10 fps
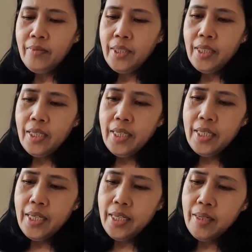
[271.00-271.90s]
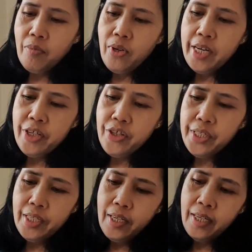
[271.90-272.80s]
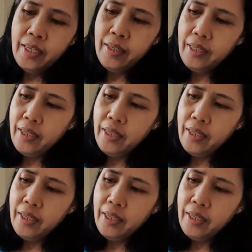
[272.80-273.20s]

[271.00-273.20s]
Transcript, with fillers: Gaganyanin mo lang siya.